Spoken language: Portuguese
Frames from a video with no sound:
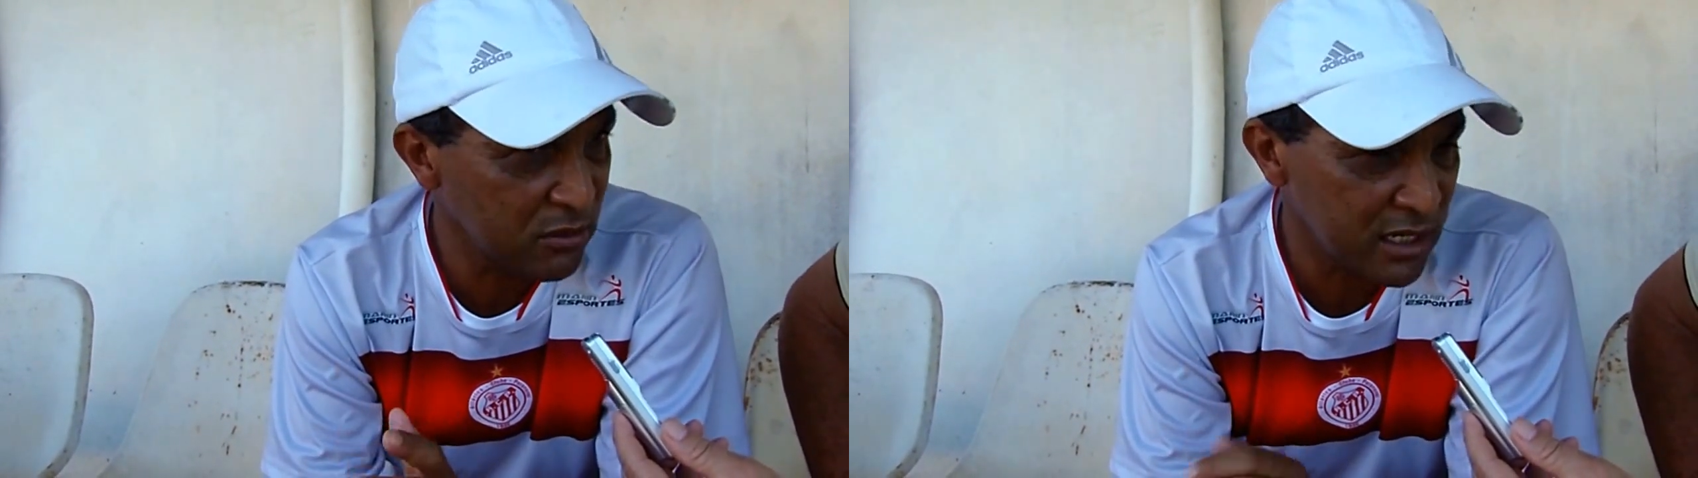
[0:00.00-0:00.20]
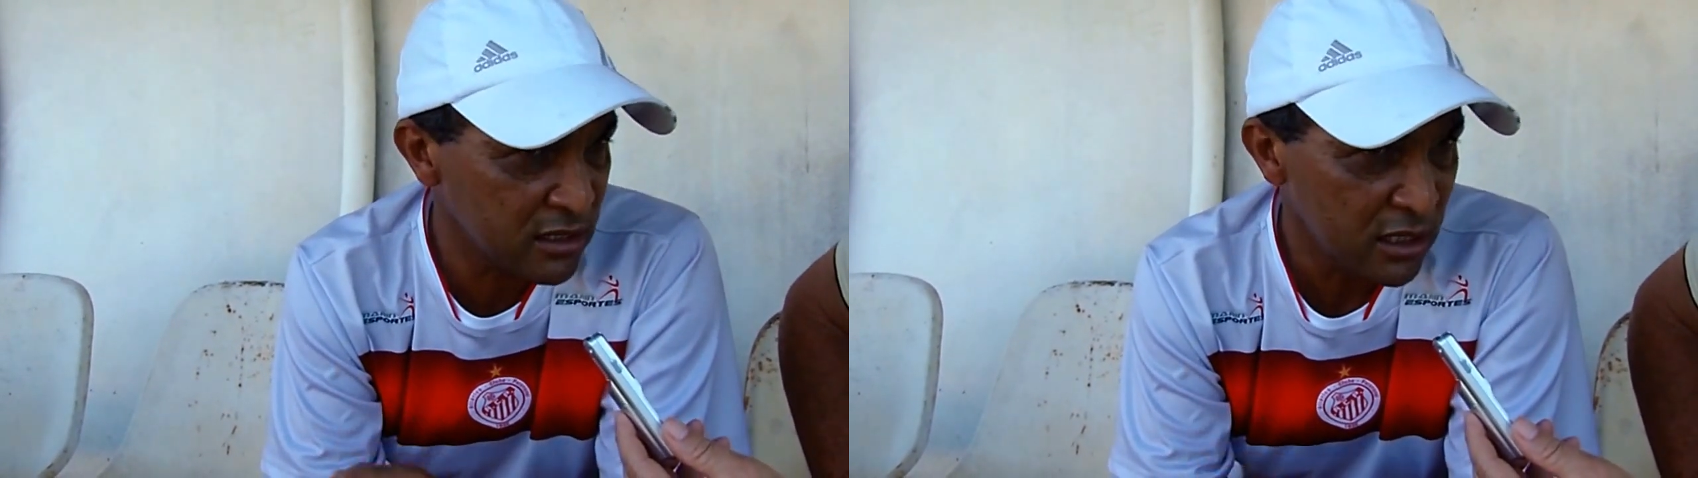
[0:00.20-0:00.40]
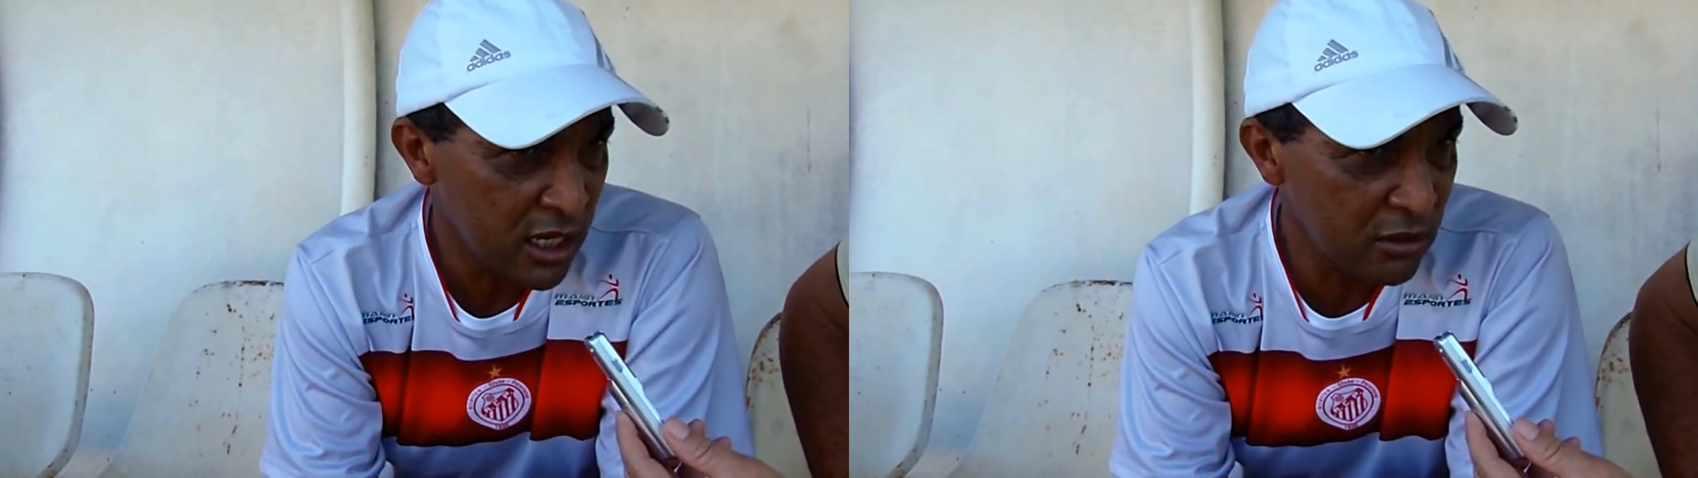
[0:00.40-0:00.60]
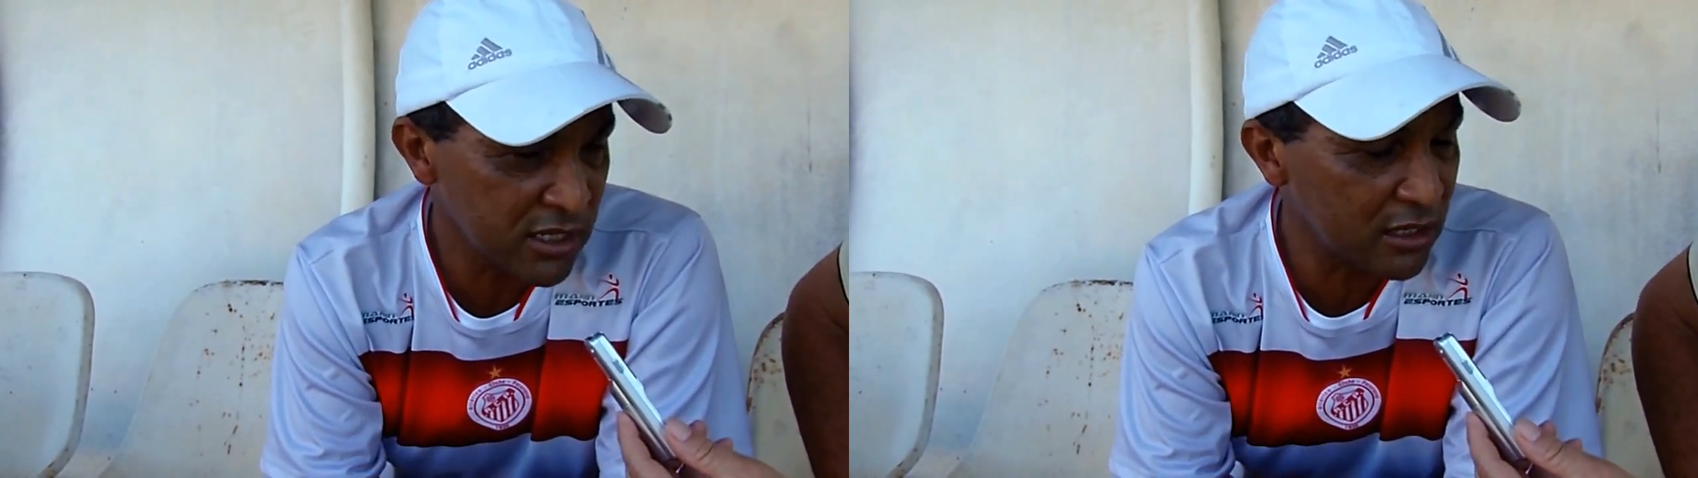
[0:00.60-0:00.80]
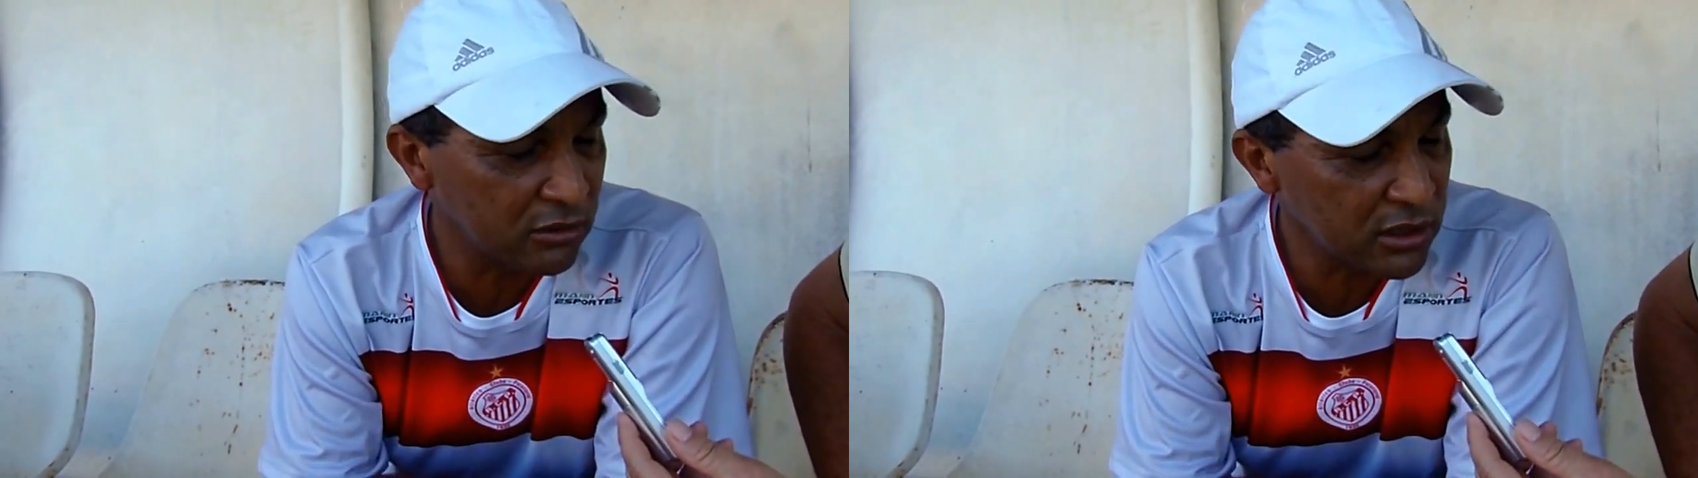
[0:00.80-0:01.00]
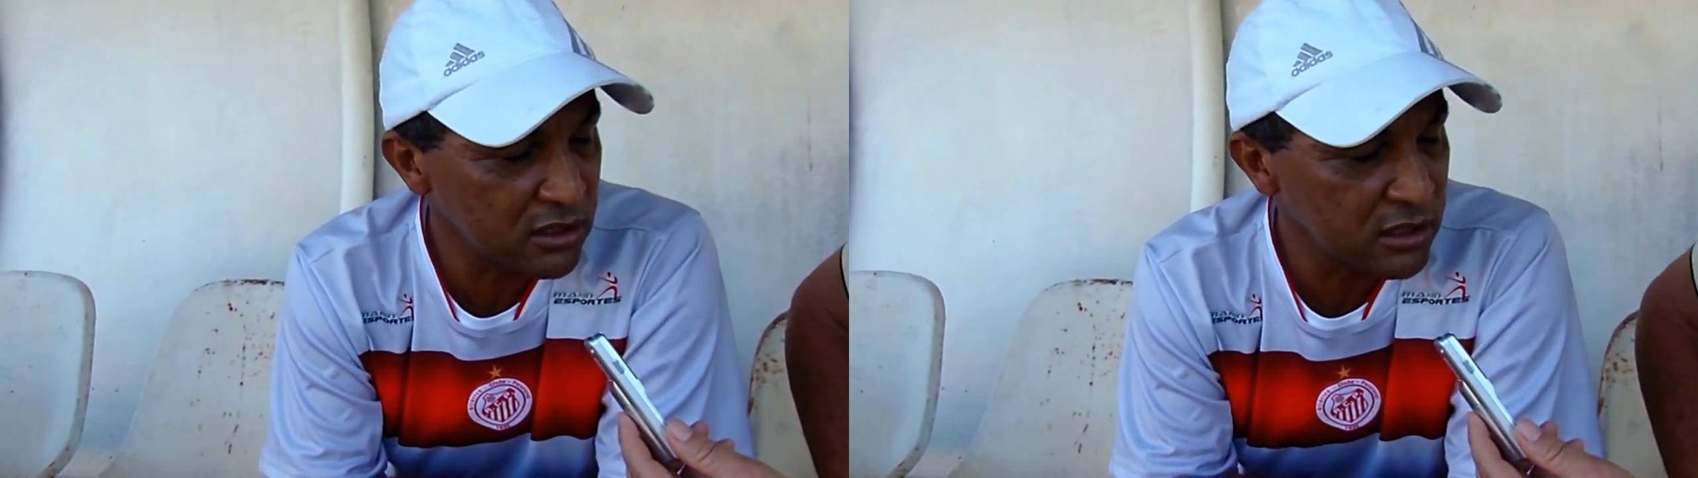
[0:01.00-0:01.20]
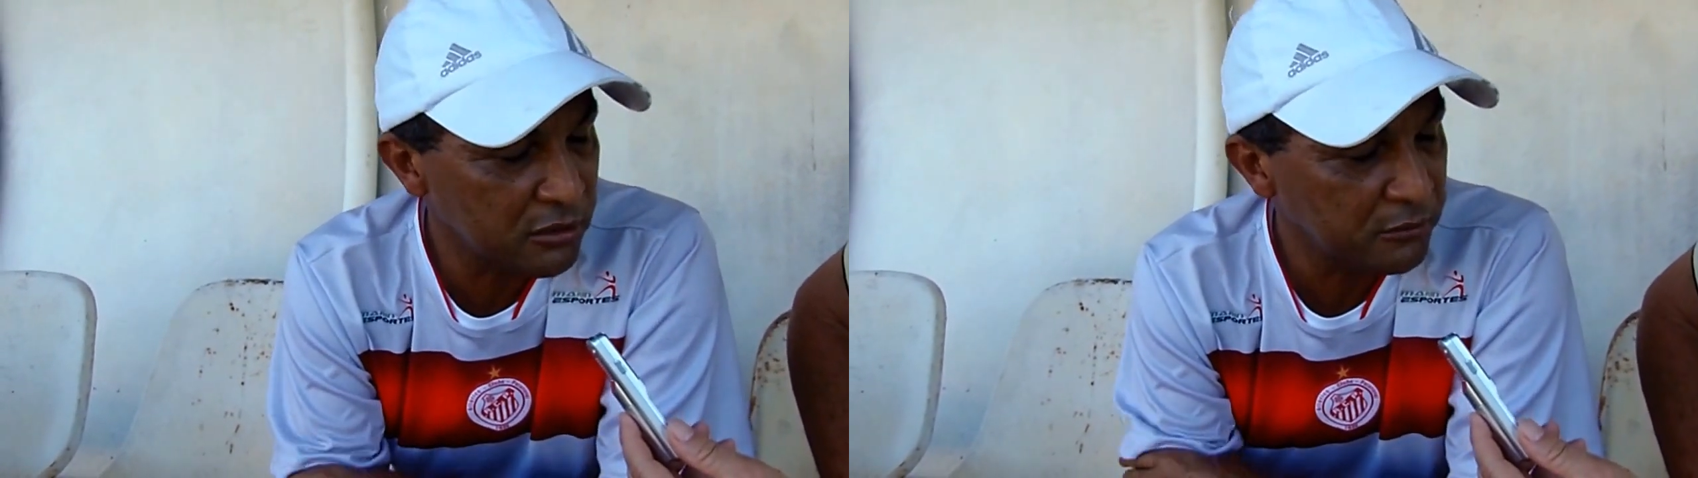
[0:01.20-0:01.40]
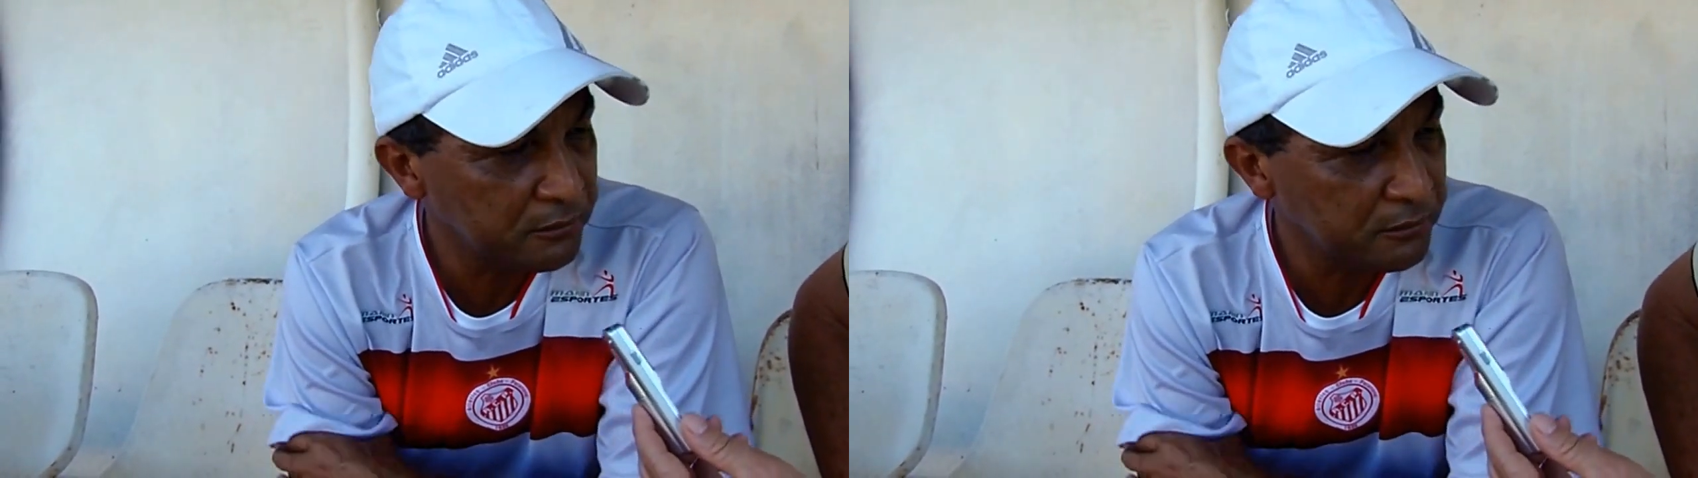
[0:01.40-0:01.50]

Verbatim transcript: mas é o que aconteceu.